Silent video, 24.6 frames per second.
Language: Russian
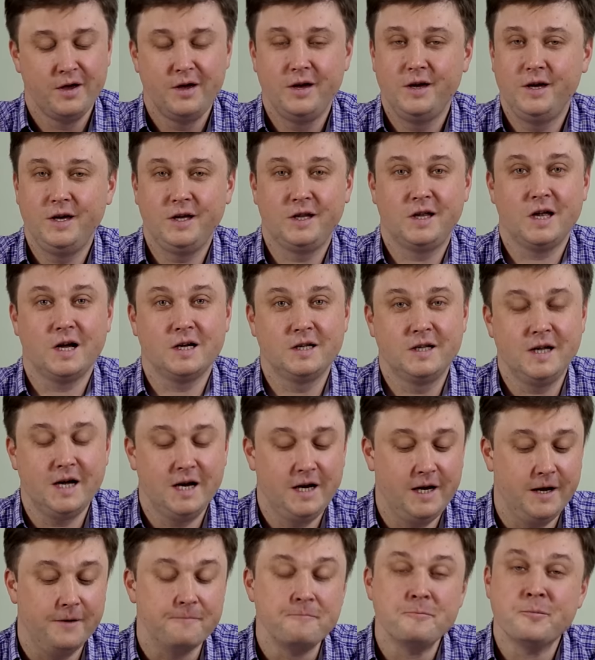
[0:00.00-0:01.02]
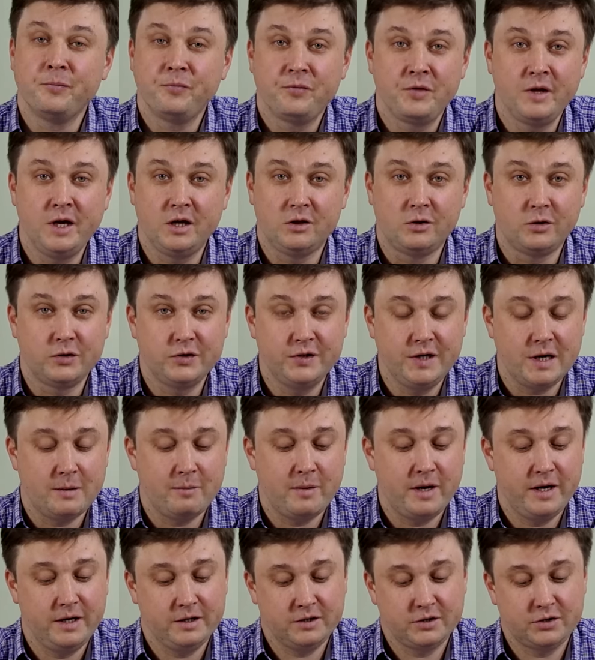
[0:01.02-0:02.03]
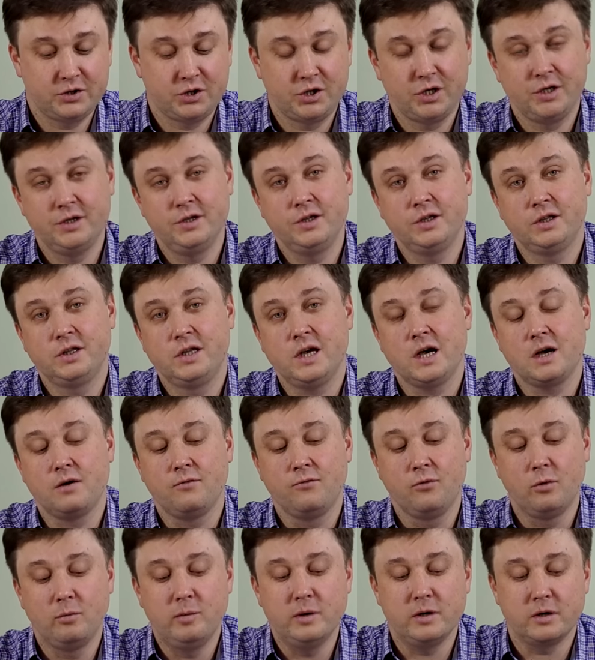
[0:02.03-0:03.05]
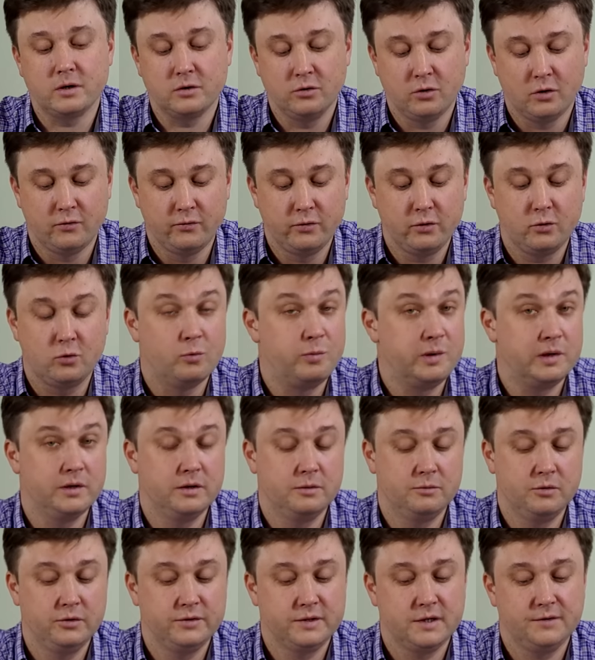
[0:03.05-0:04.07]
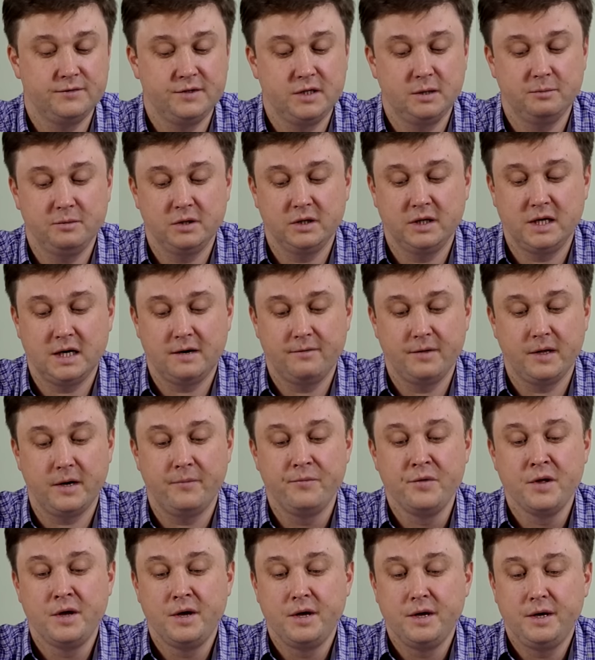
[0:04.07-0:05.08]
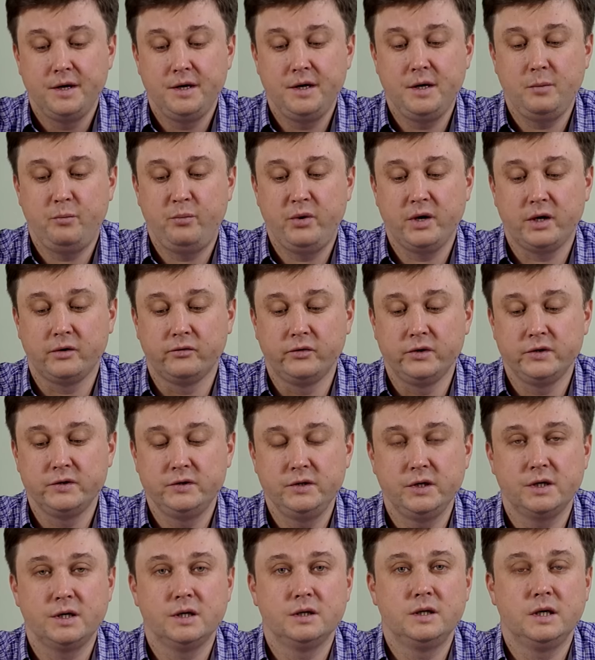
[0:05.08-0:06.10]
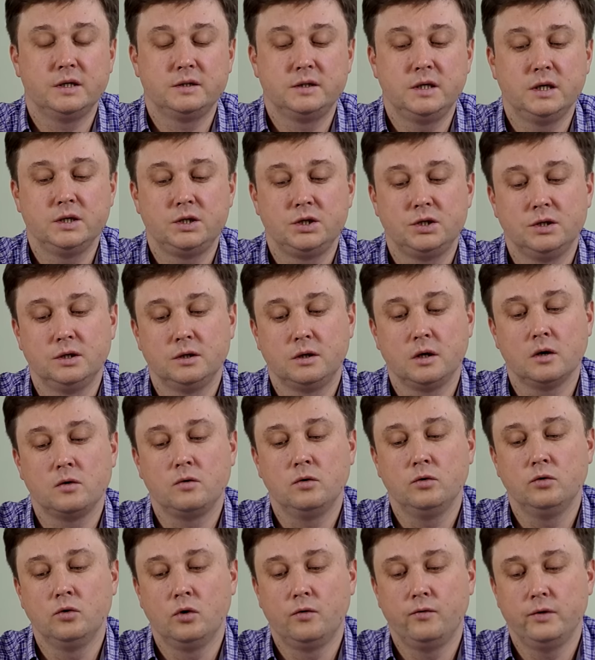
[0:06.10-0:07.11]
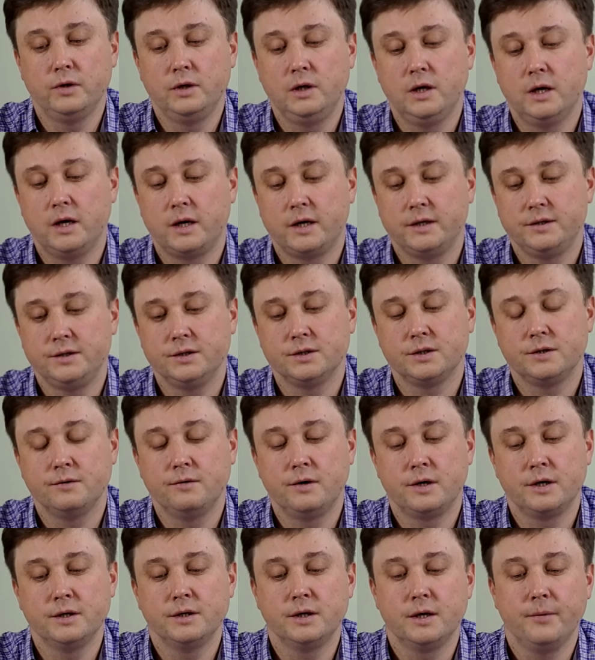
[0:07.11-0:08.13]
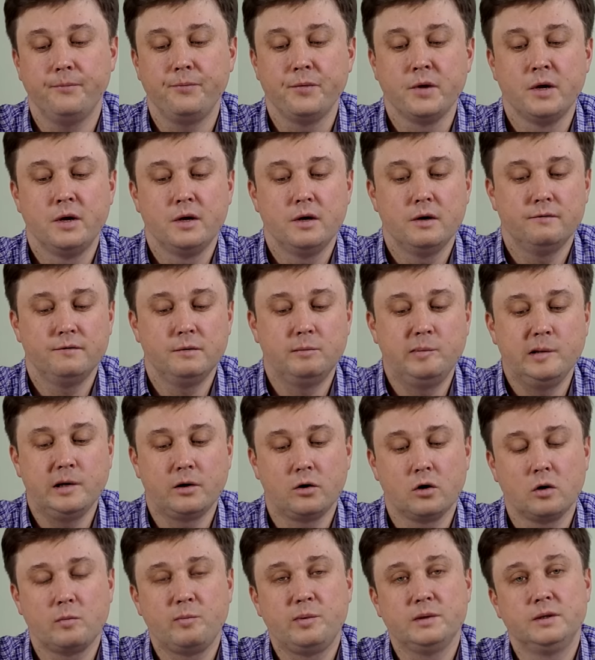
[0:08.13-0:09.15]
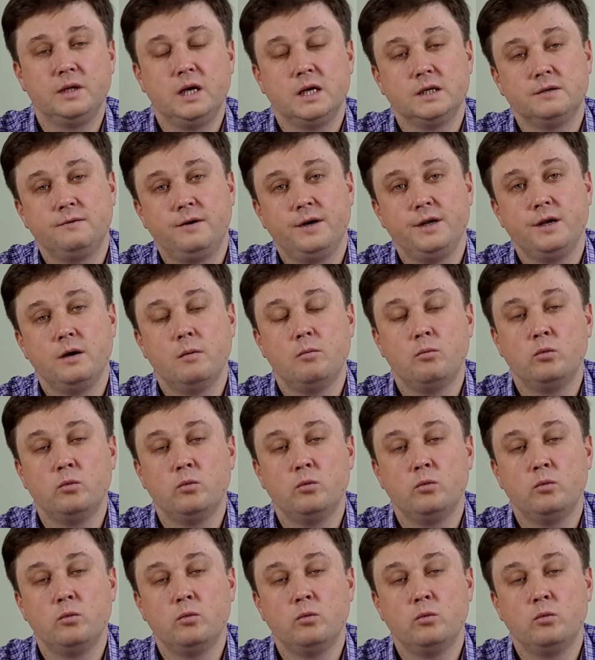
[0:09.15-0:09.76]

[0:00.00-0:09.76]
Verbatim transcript: и так далее. Нет, друзья мои, это совершенно не так. Воблеры новые, куплены мной совсем недавно. И первый из них, это достаточно такой новый для российского рынка воблерок под названием